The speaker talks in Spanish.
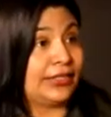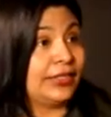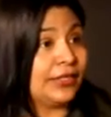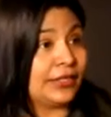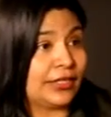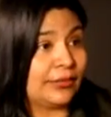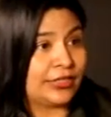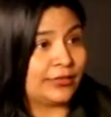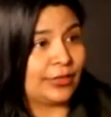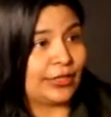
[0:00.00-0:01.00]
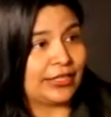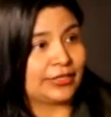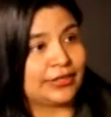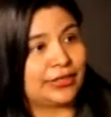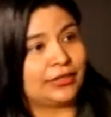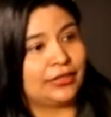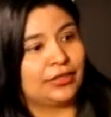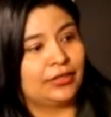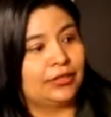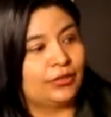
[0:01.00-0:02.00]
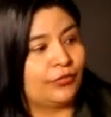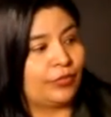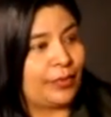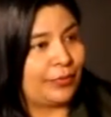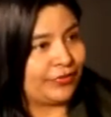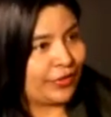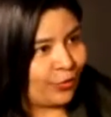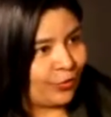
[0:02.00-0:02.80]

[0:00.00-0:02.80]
TIC, a la Cámara semanal de Steve, tuvimos a empresarios